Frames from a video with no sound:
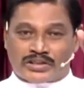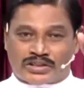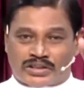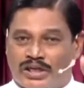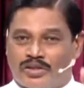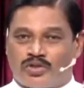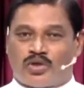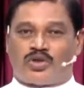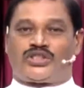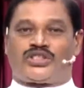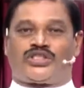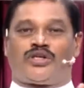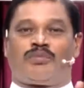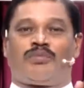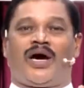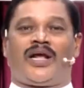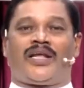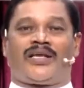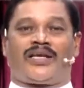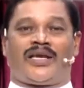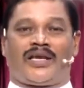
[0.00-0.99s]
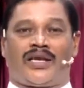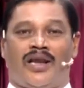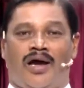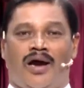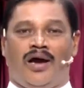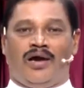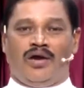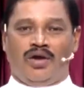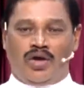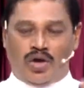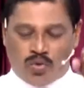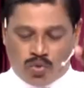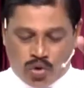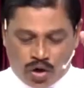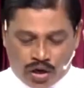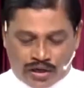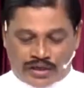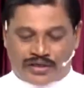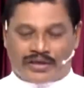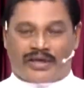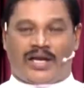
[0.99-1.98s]
சந்தோஷமா இருக்கீங்களா
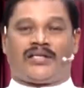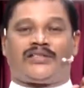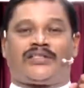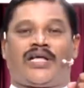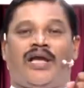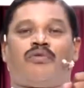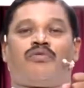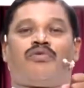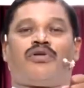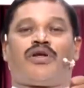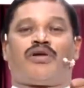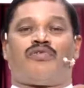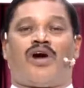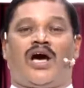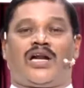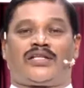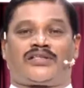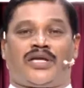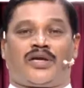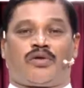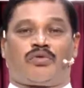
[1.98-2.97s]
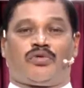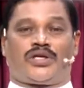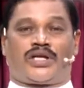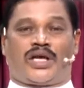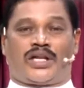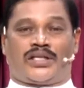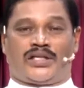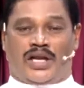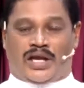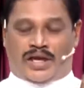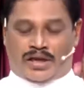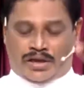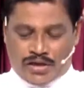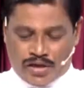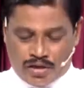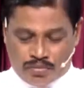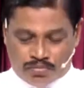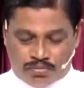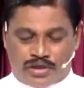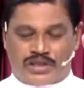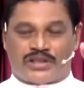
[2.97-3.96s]
உங்களுக்கு நான் தேவனுடைய வார்த்தை கொடுக்கறதுல
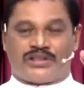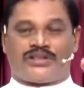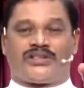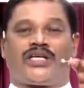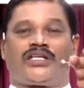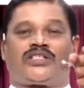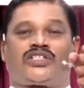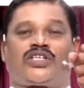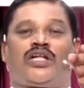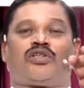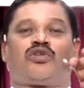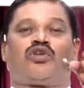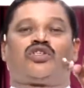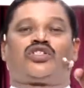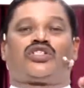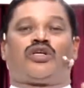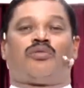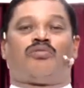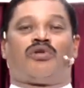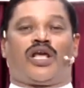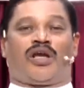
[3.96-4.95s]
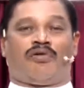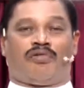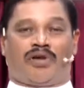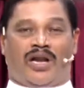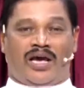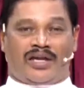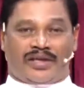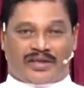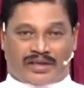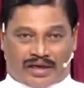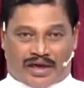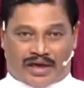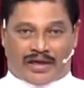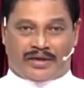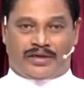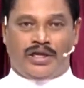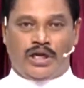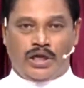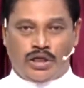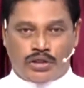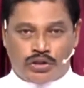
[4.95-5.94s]
மிகுந்த சந்தோஷம் உடையவனாக இருக்கிறேன்
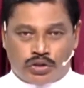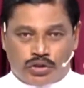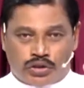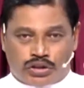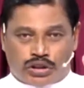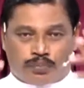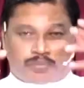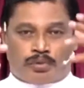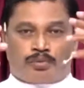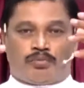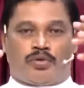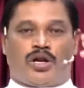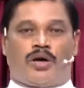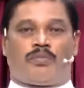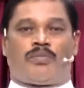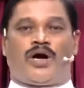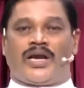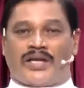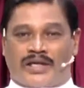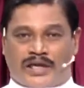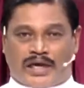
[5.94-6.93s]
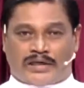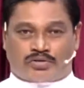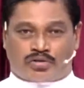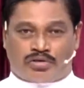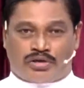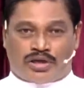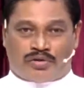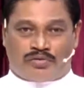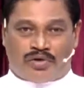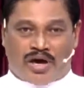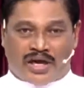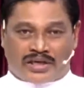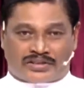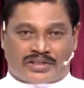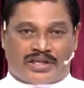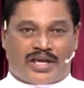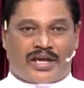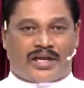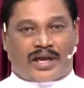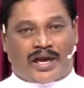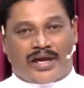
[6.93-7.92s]
யூடியூப் மூலமாய் கத்தருடைய
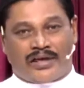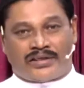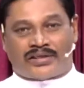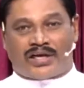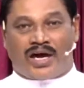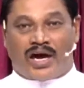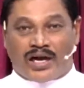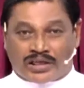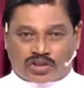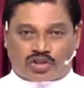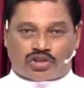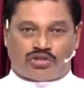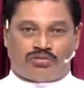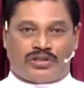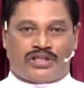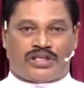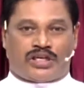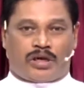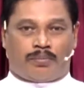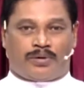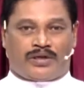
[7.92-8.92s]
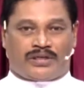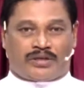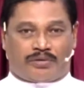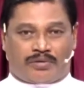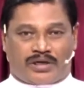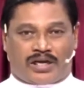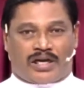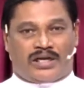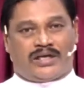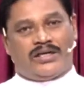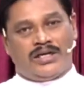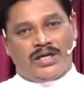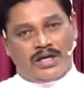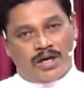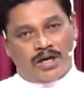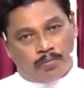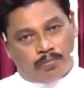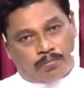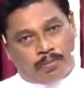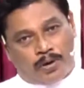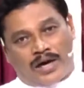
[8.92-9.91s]
வார்த்தையை கேட்டு ஆசிர்வதிக்கப்பட்டவர்கள்
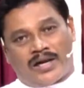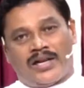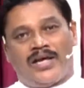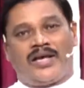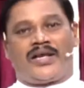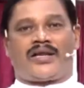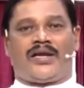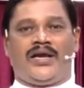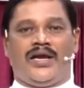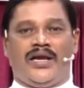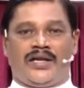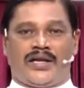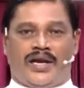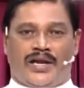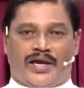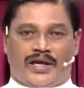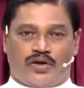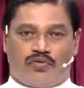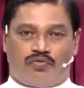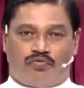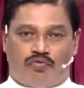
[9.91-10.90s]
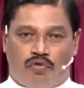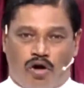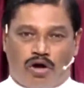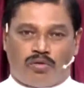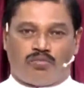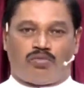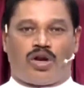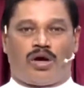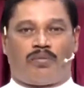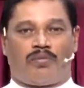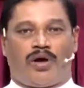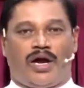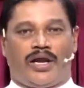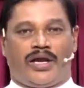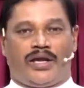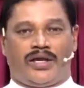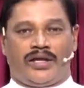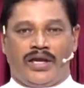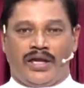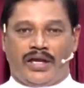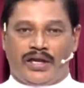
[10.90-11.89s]
பலர் எனக்கு ஃபோன்
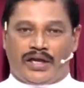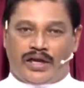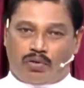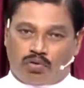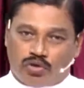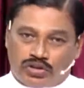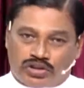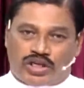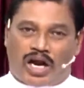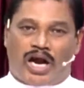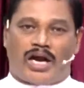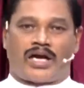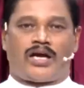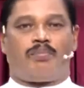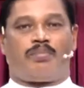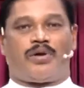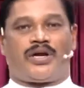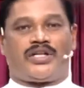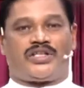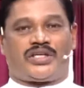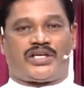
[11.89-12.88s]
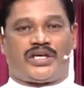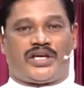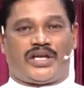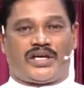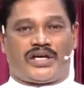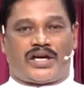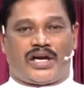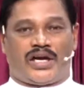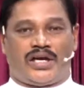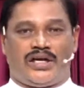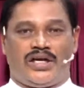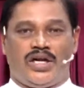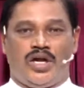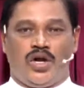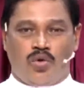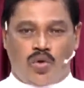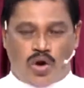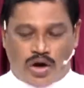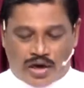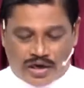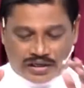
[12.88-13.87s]
மூலமாய் என்னை உற்சாகப்படுத்துகிறீர்கள்
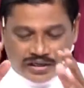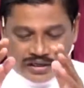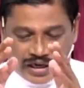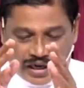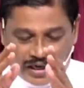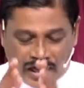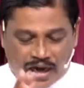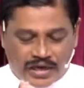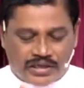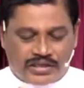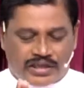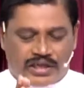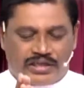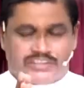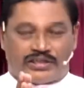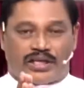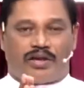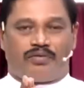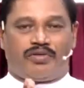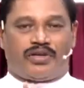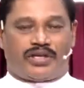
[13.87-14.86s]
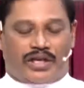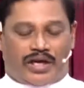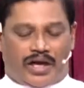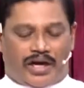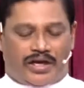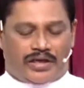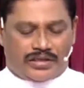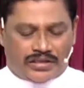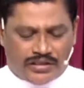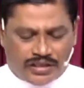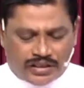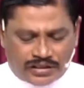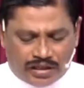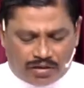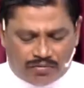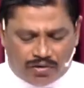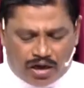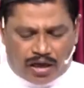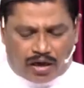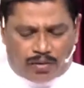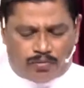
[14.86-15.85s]
உங்களுக்கு நான் நன்றியை தெரிவிக்கிறேன் இந்த
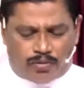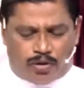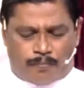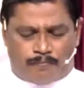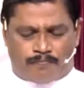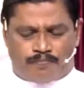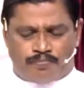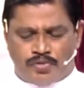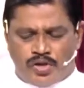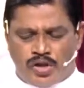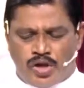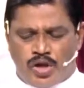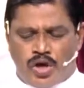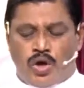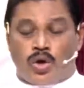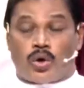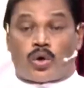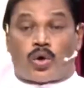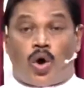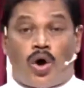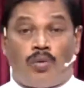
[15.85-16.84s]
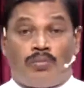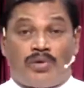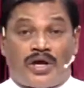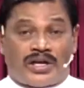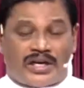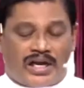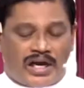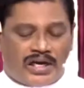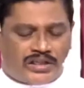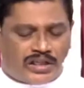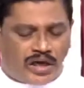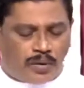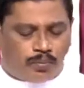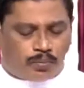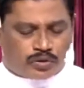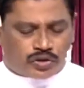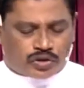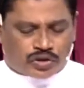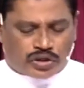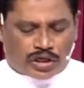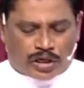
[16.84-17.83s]
வாரமும் ரோமருக்கு எழுதின
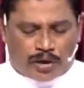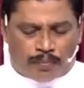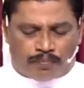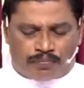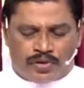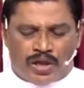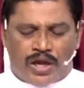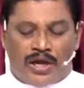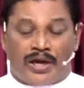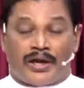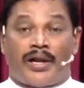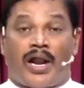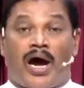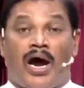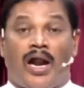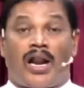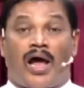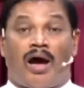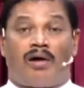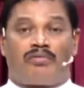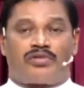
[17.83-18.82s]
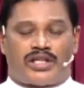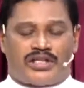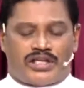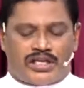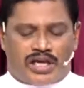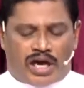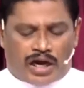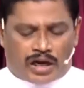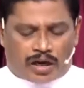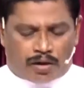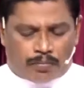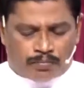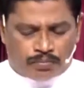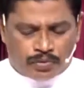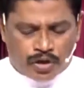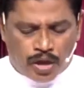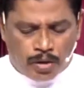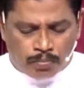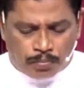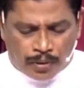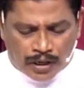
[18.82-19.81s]
புஸ்தகம் நாலாவது அதிகாரம்
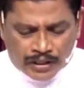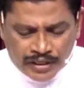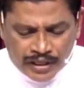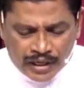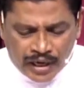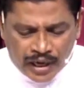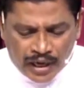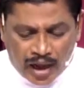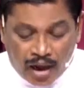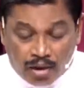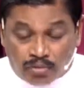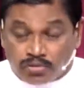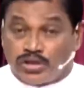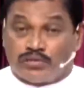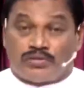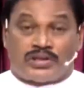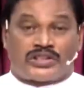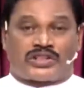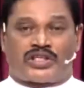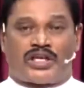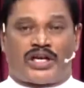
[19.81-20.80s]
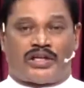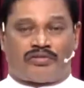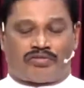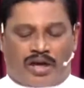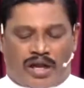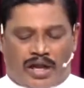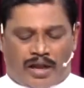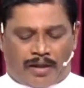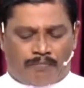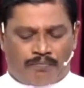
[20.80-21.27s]
பதினேழாவது வசனத்துல